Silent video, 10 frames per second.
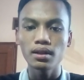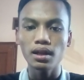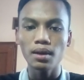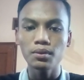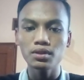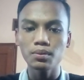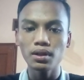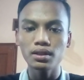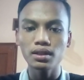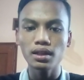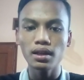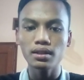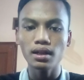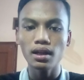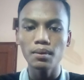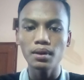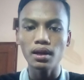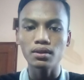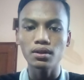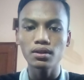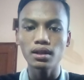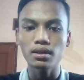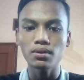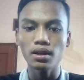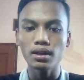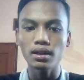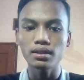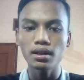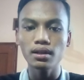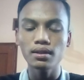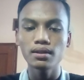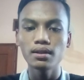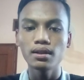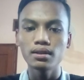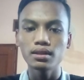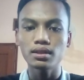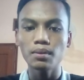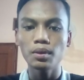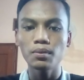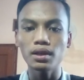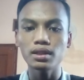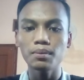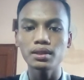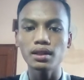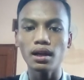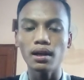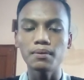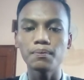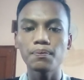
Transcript: Namun semua derita yang dialami Hadro dan keluarganya tidak membuatnya menyerah.